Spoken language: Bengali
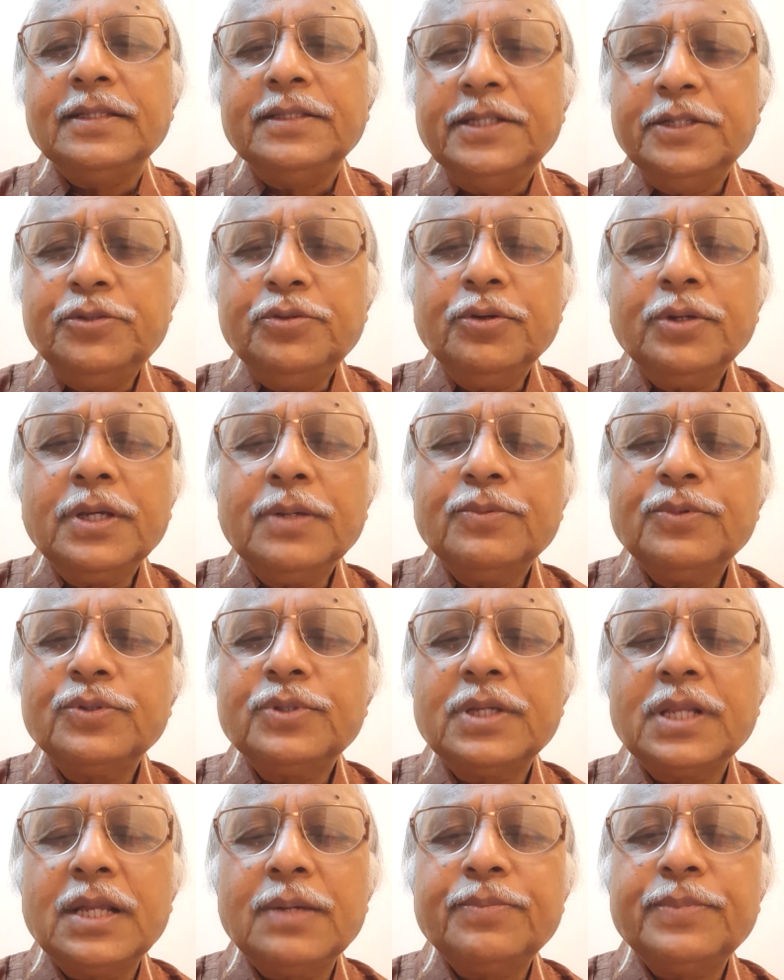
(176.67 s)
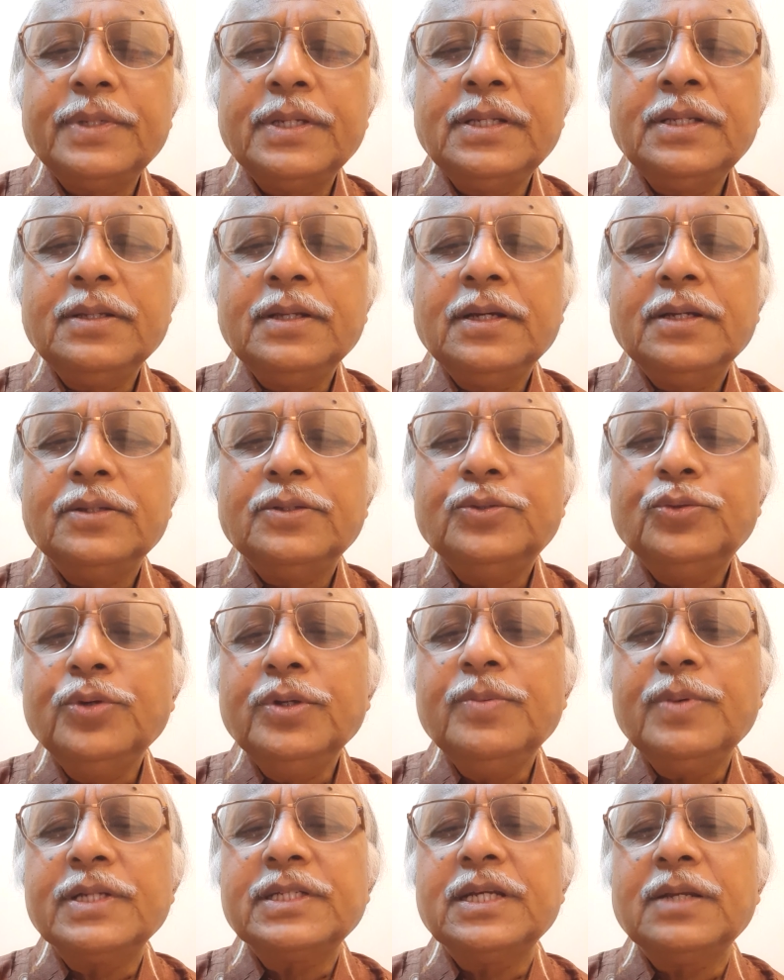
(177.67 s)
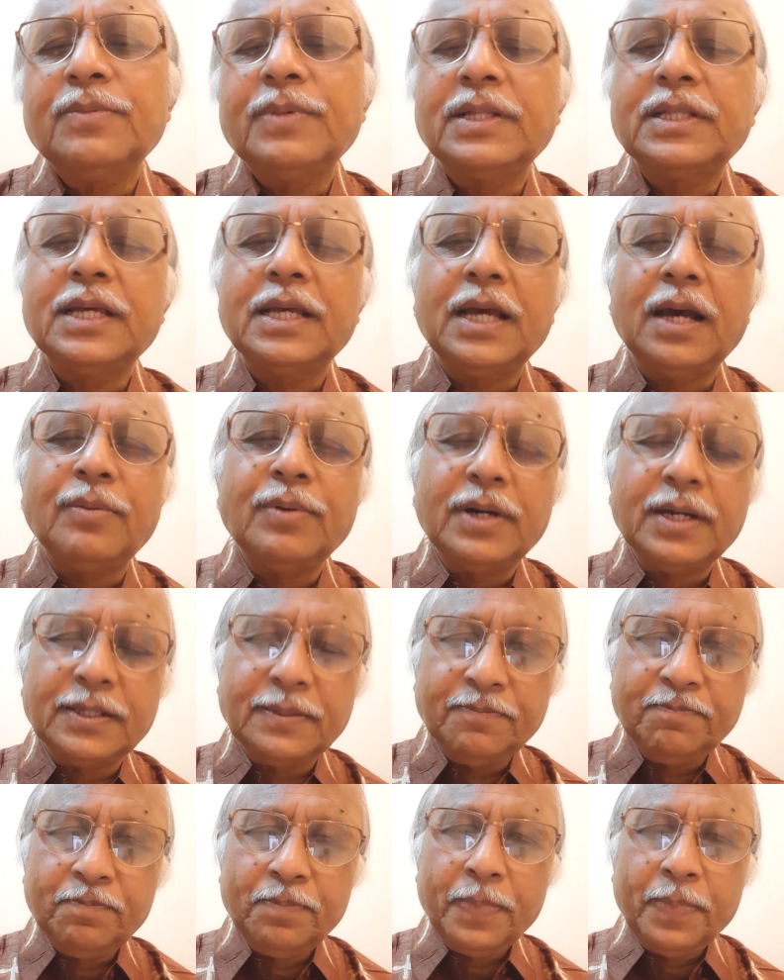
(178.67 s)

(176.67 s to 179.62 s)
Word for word: দ্বিতীয় কেমোথেরাপির দুই মাসের মাথায় আবার